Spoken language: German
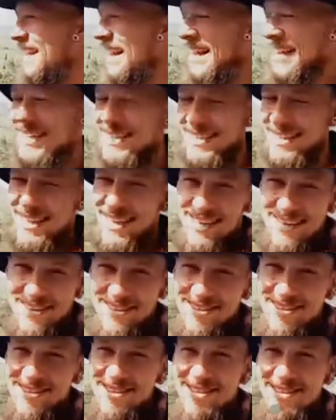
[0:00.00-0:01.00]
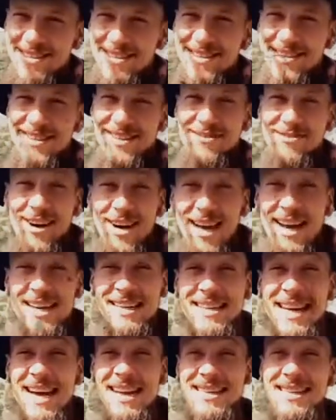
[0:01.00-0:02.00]
das ist eine Sache. Die
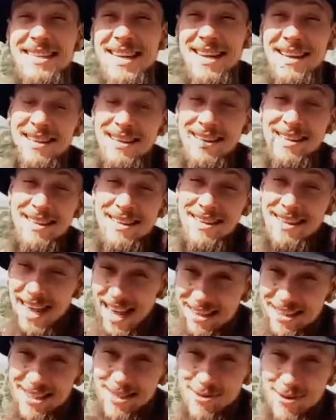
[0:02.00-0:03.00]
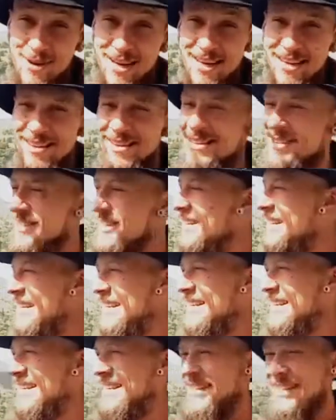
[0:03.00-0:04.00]
Wahrheit tatsächlich kennenzulernen,
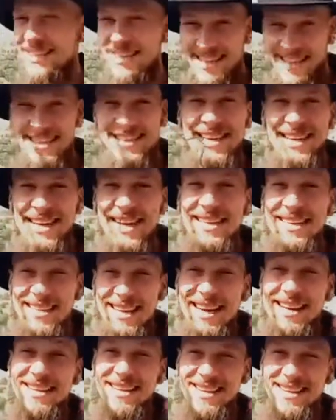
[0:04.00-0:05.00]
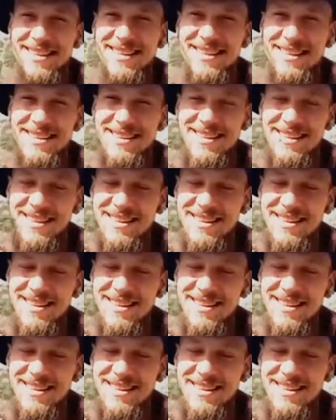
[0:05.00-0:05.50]
das ist eine ganz andere.